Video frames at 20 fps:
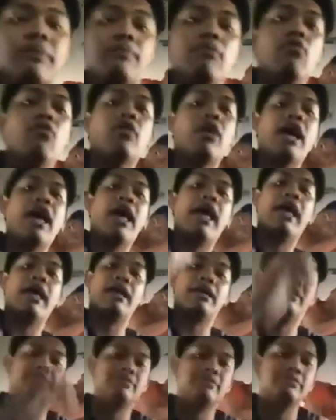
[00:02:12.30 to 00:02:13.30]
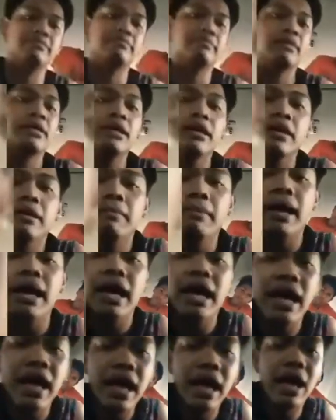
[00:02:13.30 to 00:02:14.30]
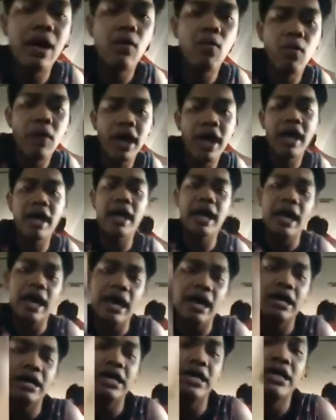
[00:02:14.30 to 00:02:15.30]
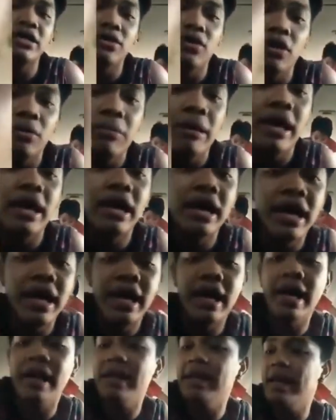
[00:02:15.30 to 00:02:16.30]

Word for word: sa muka. Maaawa ang inyong mga